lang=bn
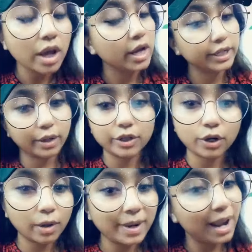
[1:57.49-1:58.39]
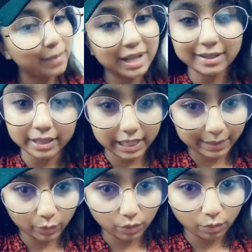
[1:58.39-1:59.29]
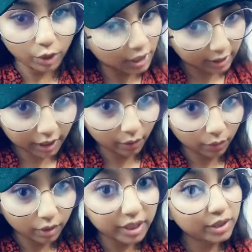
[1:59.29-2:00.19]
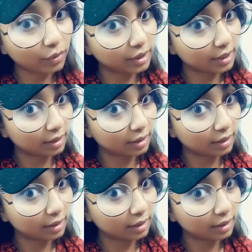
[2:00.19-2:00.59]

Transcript: সেগুলো সেগুলো মিলে আমি অ্যান্সার দিয়ে দেবো মনে থাকে যেন ডিচ করিস না